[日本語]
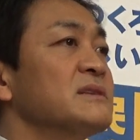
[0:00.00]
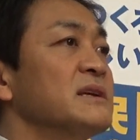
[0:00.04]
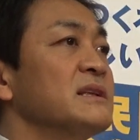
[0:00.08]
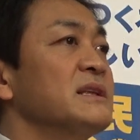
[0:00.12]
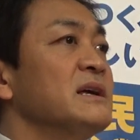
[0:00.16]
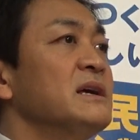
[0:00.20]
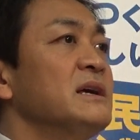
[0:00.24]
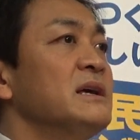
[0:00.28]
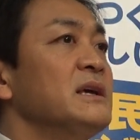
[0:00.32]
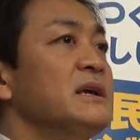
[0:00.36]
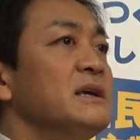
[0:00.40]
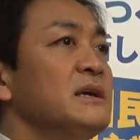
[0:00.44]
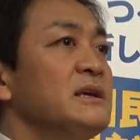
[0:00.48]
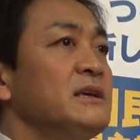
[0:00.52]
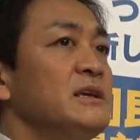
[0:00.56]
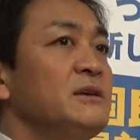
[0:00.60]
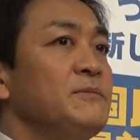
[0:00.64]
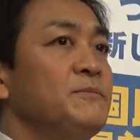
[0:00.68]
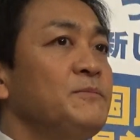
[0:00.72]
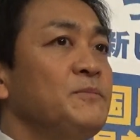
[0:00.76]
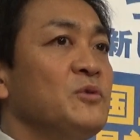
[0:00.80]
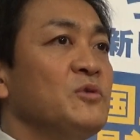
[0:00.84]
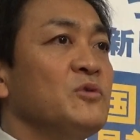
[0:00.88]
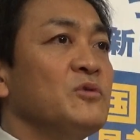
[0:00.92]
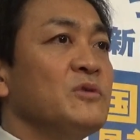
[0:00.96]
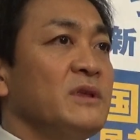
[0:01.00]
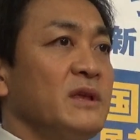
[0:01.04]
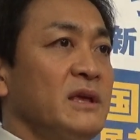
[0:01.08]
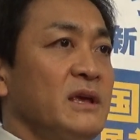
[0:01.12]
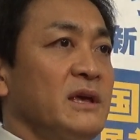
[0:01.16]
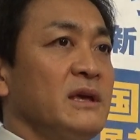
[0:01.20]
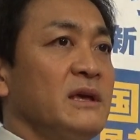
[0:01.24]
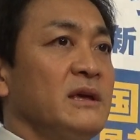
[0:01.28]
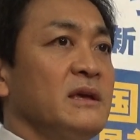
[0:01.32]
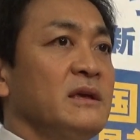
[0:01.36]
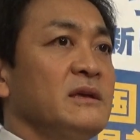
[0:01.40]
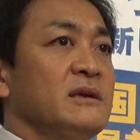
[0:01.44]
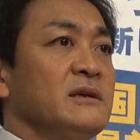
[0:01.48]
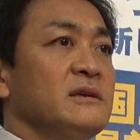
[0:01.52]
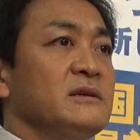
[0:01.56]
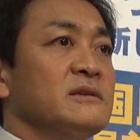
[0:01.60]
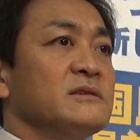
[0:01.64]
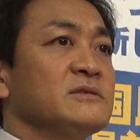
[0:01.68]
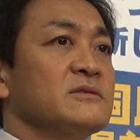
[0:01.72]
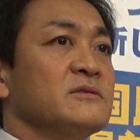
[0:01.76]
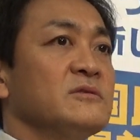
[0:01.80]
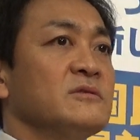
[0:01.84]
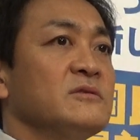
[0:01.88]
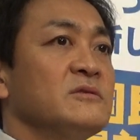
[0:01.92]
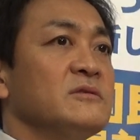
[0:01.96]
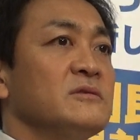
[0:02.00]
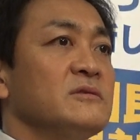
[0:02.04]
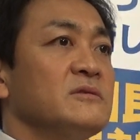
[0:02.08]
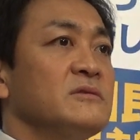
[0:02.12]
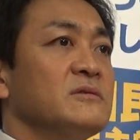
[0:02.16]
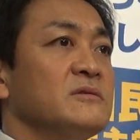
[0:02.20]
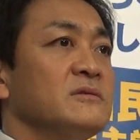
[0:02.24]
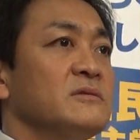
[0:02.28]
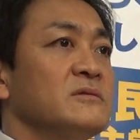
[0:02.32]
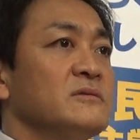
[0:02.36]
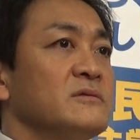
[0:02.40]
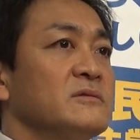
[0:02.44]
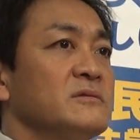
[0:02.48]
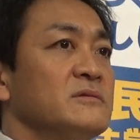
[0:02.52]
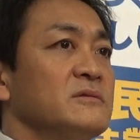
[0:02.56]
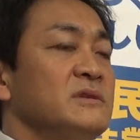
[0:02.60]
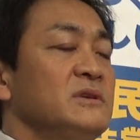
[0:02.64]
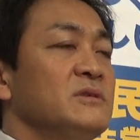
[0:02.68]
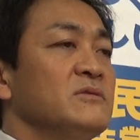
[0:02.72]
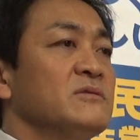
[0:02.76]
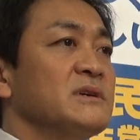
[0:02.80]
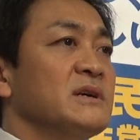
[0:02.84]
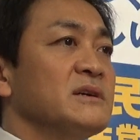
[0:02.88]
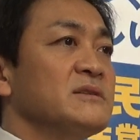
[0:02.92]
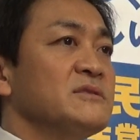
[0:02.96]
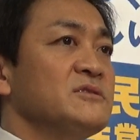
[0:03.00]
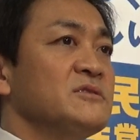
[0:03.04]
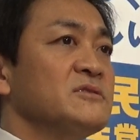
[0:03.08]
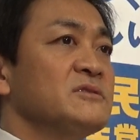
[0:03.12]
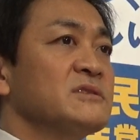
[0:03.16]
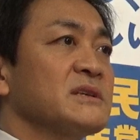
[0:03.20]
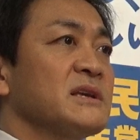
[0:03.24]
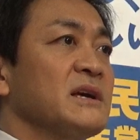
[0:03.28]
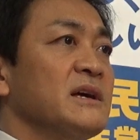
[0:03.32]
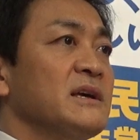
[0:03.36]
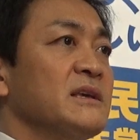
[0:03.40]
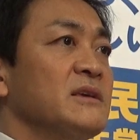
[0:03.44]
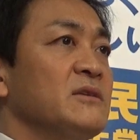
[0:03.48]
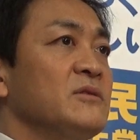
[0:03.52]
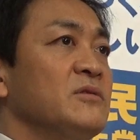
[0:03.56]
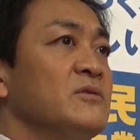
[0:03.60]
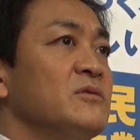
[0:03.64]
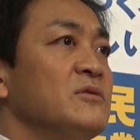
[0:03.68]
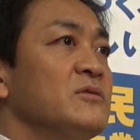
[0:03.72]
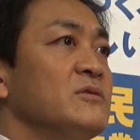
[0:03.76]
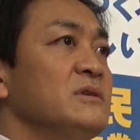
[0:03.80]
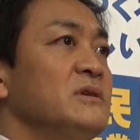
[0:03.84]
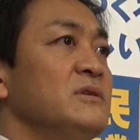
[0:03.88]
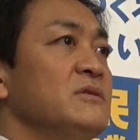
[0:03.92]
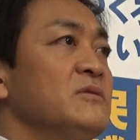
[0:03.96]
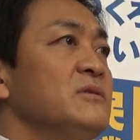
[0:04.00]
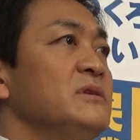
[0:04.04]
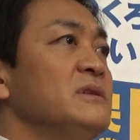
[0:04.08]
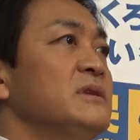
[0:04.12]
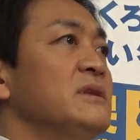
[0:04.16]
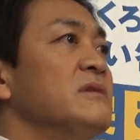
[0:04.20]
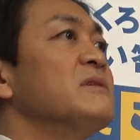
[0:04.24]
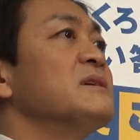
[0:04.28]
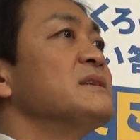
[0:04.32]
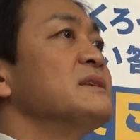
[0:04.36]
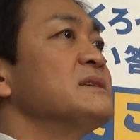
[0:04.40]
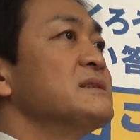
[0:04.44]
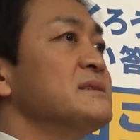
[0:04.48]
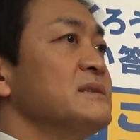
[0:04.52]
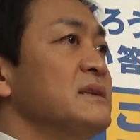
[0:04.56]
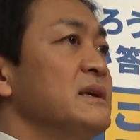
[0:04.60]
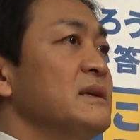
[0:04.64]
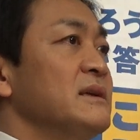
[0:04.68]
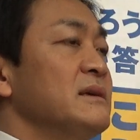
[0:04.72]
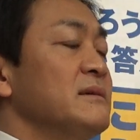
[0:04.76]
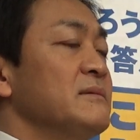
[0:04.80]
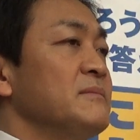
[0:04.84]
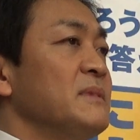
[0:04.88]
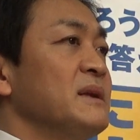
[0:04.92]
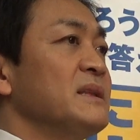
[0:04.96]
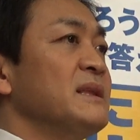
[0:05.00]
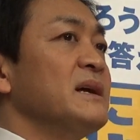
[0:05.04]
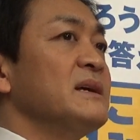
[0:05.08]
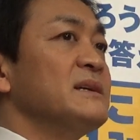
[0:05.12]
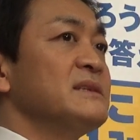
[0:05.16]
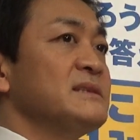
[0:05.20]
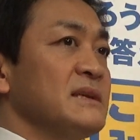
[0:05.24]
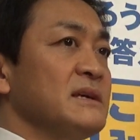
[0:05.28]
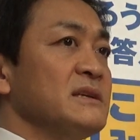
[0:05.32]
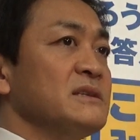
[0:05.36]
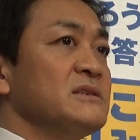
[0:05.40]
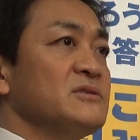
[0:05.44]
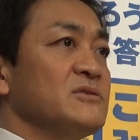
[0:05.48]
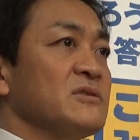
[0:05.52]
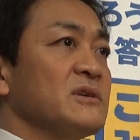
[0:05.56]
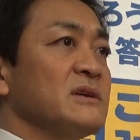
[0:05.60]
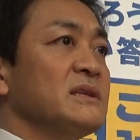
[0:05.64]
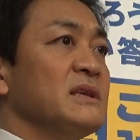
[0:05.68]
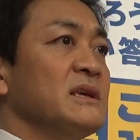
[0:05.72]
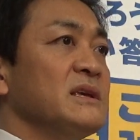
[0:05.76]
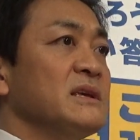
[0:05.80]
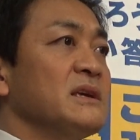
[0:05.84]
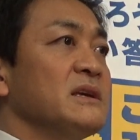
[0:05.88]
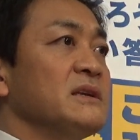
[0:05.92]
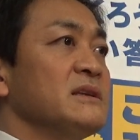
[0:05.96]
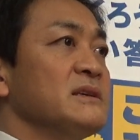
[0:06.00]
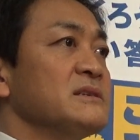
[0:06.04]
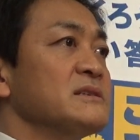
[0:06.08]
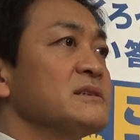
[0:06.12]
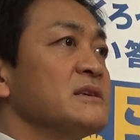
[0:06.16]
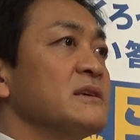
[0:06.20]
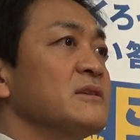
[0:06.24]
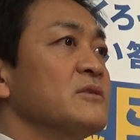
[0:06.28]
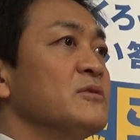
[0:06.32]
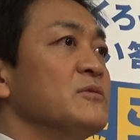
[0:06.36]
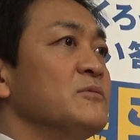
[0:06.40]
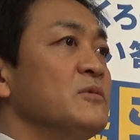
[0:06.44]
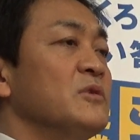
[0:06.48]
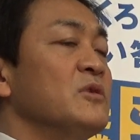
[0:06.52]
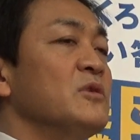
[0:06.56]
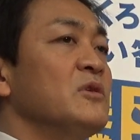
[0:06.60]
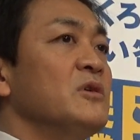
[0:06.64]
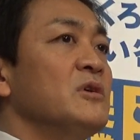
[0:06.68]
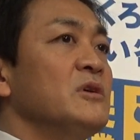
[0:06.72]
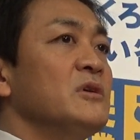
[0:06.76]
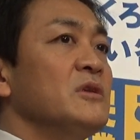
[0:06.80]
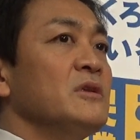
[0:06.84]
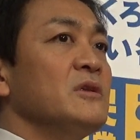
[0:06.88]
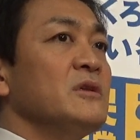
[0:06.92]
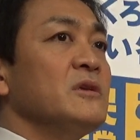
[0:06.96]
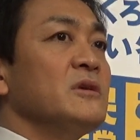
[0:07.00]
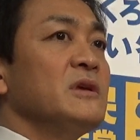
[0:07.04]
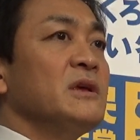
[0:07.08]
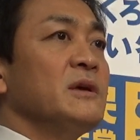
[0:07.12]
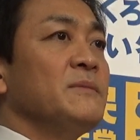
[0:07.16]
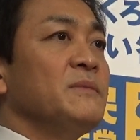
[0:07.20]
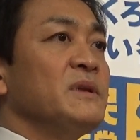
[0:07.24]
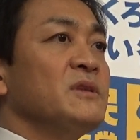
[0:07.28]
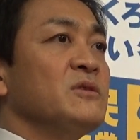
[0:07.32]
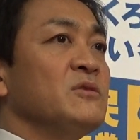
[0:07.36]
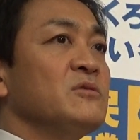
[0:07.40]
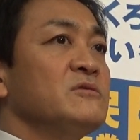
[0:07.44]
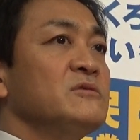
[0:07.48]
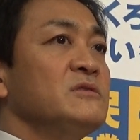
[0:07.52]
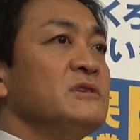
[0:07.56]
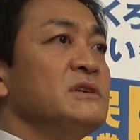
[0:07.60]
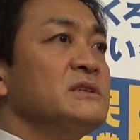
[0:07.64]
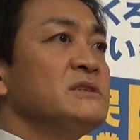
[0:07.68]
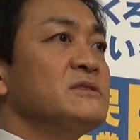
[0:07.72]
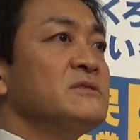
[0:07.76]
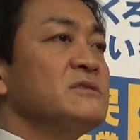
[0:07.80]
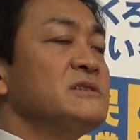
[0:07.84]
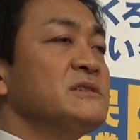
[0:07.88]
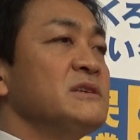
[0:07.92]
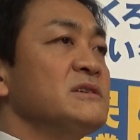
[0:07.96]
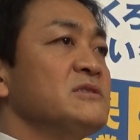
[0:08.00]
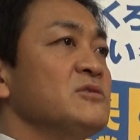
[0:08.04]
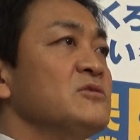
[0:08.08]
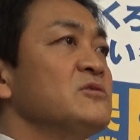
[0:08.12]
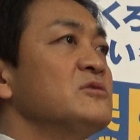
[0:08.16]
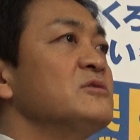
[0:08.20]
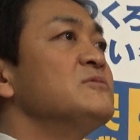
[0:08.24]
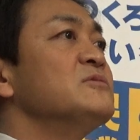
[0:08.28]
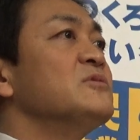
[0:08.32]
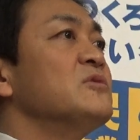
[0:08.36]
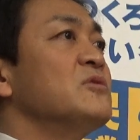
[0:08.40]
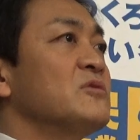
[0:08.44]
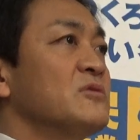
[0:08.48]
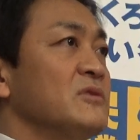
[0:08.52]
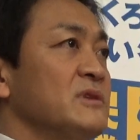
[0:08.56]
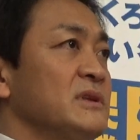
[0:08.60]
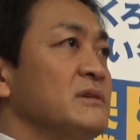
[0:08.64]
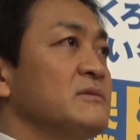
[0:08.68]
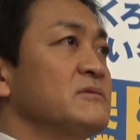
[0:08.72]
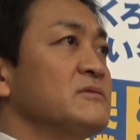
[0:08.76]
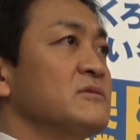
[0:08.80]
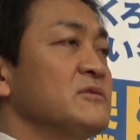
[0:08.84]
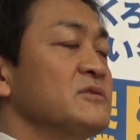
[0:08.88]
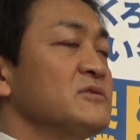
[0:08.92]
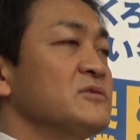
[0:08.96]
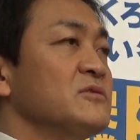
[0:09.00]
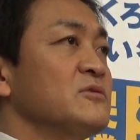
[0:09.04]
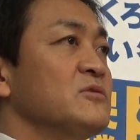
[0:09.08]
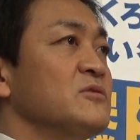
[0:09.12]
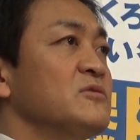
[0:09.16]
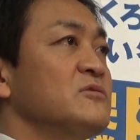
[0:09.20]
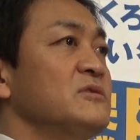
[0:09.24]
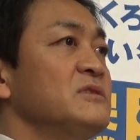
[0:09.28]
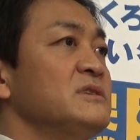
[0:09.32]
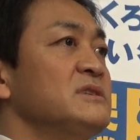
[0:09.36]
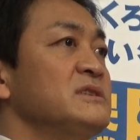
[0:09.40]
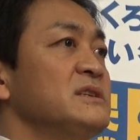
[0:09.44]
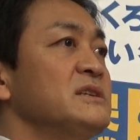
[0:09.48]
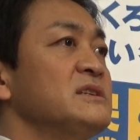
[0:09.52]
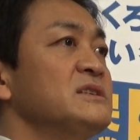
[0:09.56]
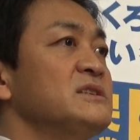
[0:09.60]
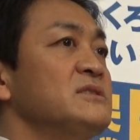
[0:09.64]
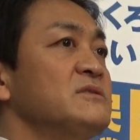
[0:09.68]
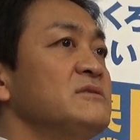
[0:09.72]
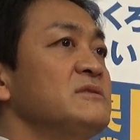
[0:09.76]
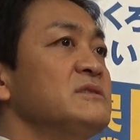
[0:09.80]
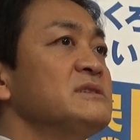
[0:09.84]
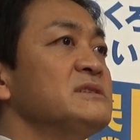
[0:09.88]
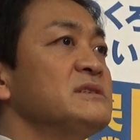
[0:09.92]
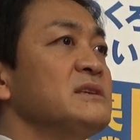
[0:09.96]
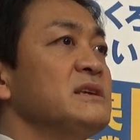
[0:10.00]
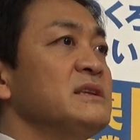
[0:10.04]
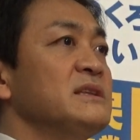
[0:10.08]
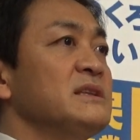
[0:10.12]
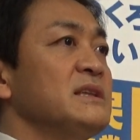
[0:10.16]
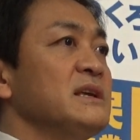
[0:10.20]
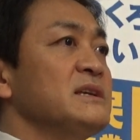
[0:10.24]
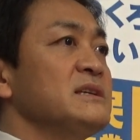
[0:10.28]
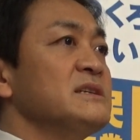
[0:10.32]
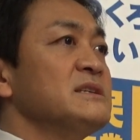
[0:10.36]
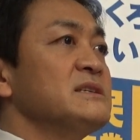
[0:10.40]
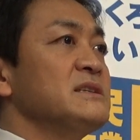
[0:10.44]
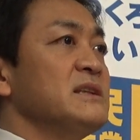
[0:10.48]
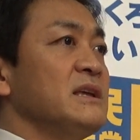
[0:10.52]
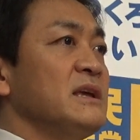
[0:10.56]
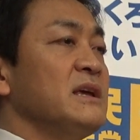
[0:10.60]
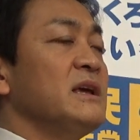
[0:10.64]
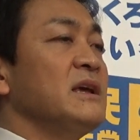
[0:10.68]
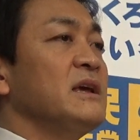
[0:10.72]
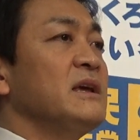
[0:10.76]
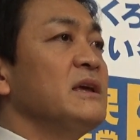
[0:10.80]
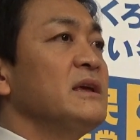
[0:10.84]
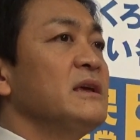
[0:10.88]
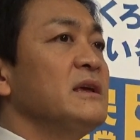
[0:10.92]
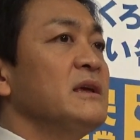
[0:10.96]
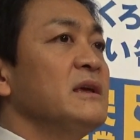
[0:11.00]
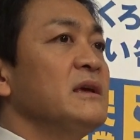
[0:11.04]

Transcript: ただ一方でその日本学術会議法においてはですね、まあ、第3条が典型ですけれどもやっぱり独立して職務を行うというその独立性中立性に対して、